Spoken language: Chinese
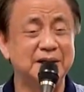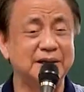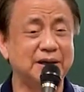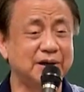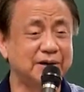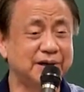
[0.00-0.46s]

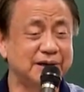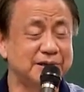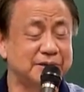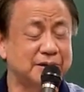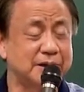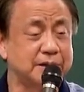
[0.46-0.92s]
那老太太
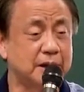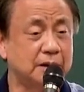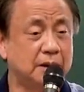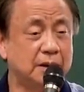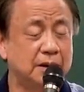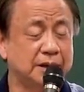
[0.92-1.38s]
就跟他讲，
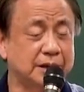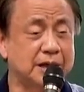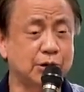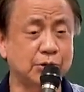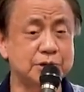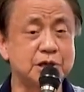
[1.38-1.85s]
啊你
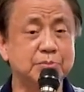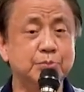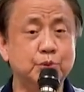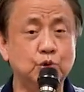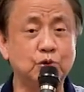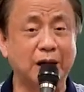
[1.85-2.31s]
去问媳
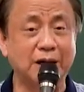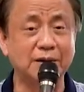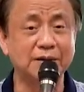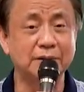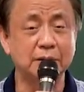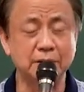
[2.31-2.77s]
妇啦！
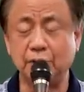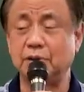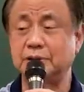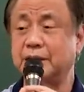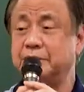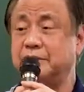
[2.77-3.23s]

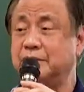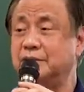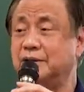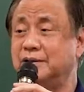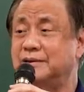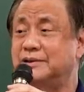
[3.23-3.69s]
他一
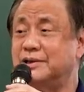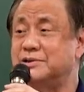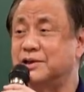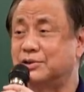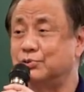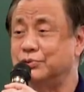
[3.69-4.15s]
听，天
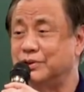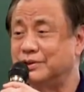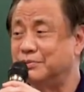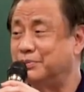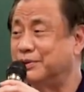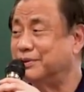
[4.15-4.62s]
下乌鸦
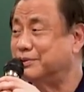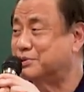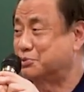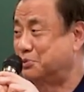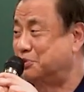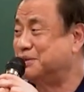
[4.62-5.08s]
一般黑，
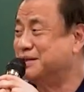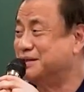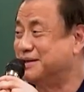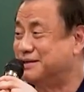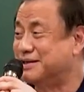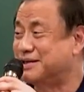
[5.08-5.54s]
是不？
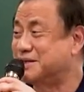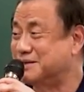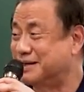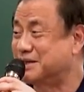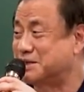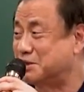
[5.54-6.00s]
也在气
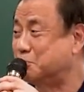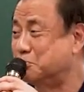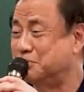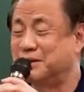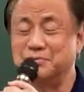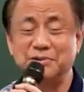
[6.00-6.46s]
他媳
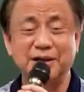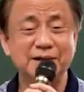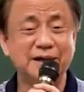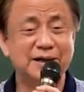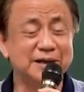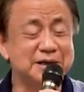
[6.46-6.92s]
妇，他问他，
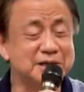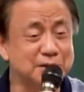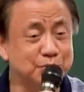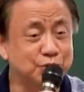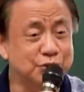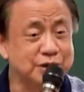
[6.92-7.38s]
啊你
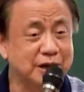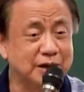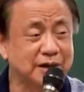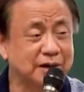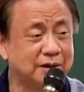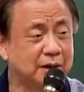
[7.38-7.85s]
媳妇
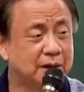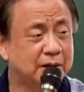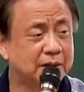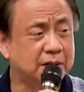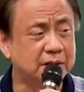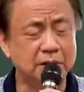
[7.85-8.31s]
想啦？
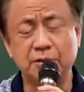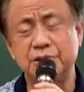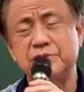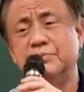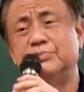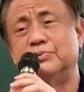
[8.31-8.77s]
我
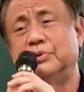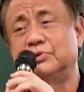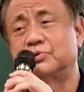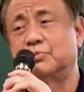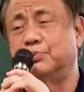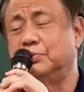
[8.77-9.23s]
媳妇
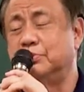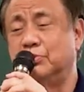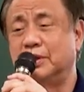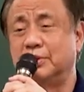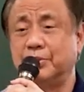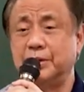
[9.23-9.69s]
我做本
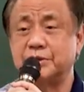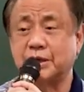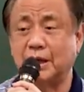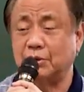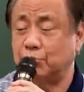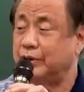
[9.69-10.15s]
端，不会说
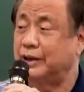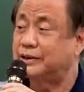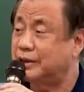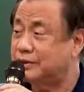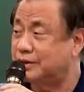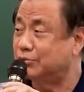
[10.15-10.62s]
他回啊，
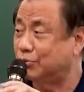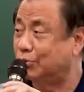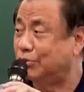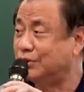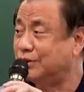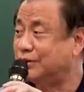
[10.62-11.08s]
他一听，
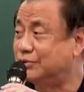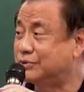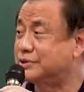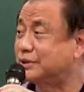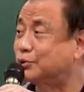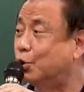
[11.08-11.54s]
哦，我
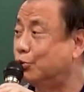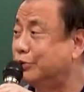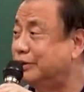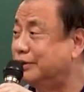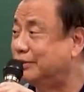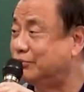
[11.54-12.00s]
就同
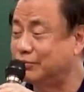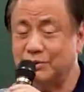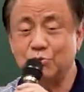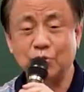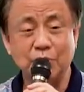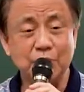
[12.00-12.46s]
理啊，我
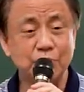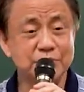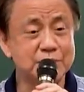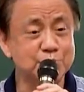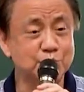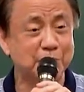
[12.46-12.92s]
我
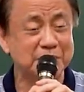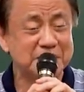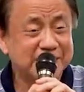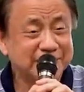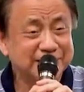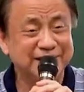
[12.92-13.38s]
媳妇嘛
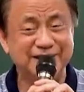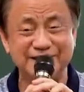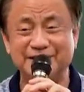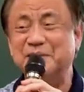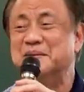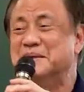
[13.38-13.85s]
是安那的，
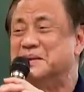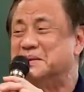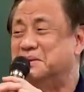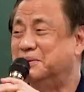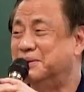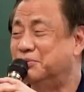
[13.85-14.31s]

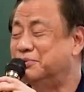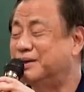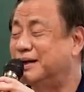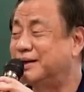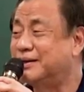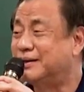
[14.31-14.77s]
我那问他，